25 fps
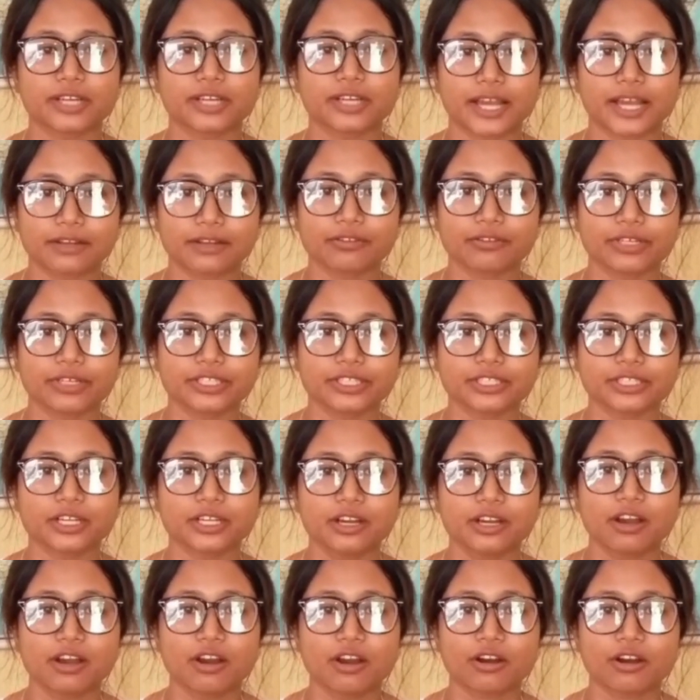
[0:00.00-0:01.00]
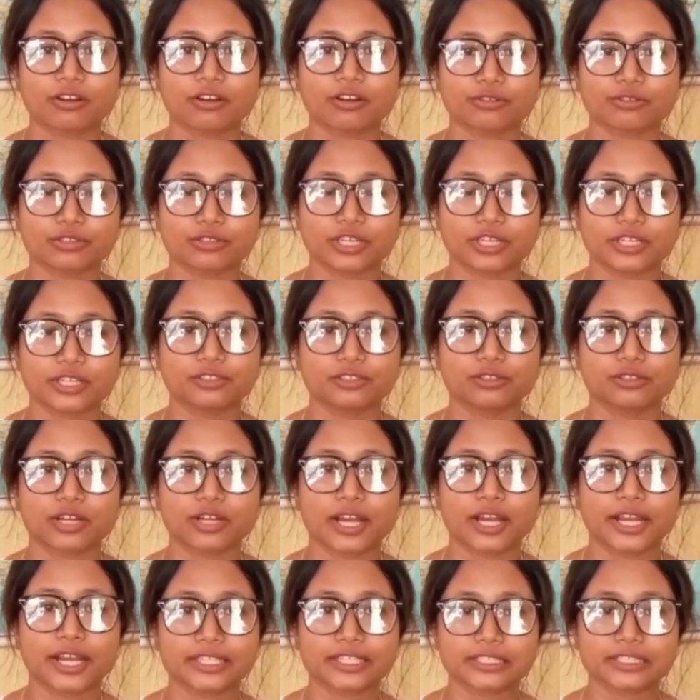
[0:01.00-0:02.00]
लैंग्वेज और उसका
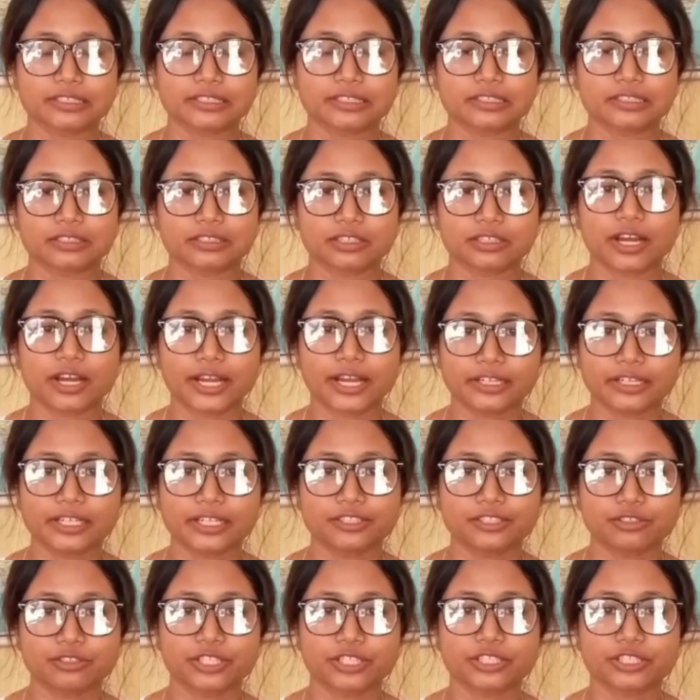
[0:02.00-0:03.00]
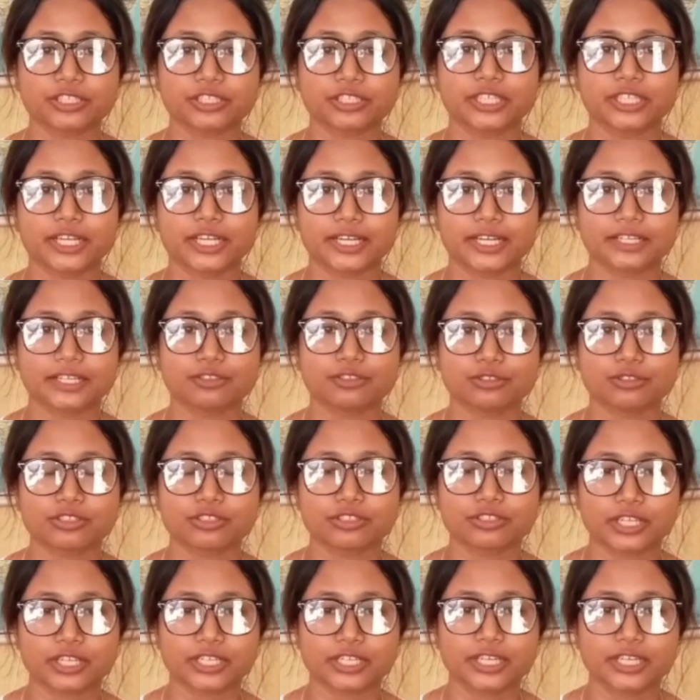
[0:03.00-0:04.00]
जो हायर हायर एजुकेशन के लिए जो
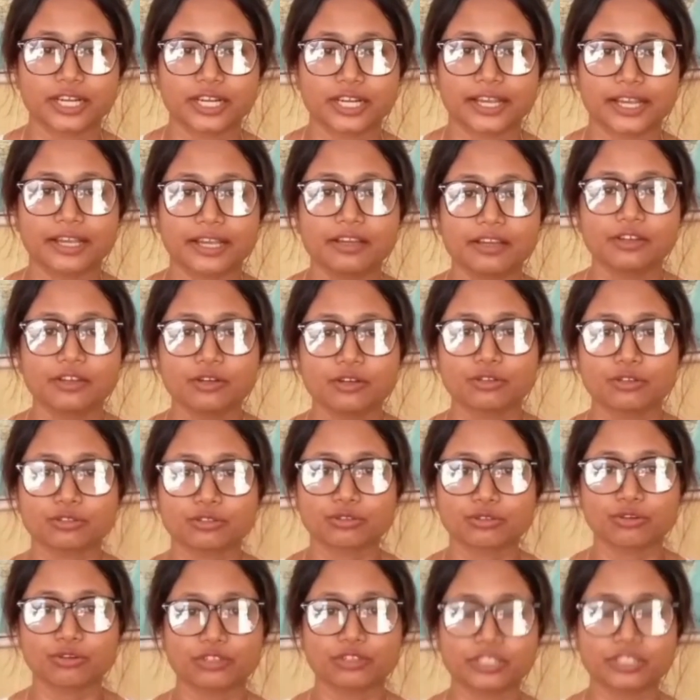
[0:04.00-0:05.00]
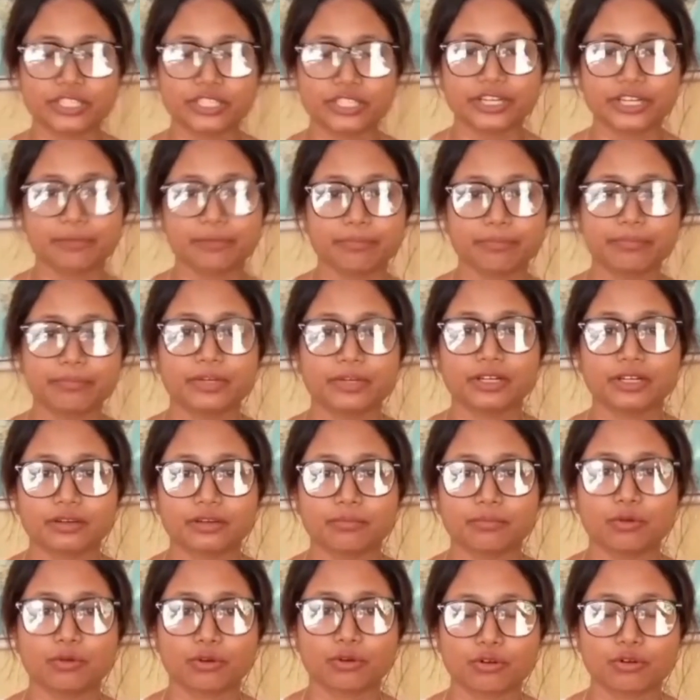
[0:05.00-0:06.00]
स्ट्रगल है उसको स्क्रिप्ट
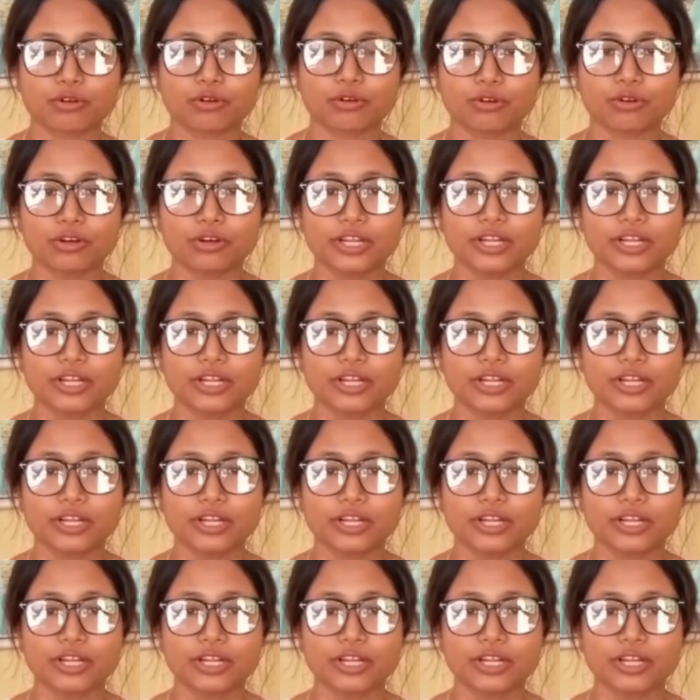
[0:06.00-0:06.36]
बोरो